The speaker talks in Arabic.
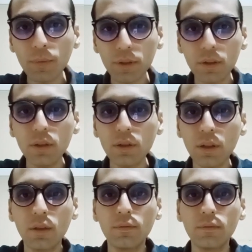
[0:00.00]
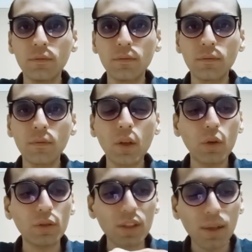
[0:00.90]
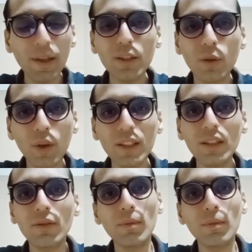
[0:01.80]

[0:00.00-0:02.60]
بسيطة كنت زماني دلوقتي في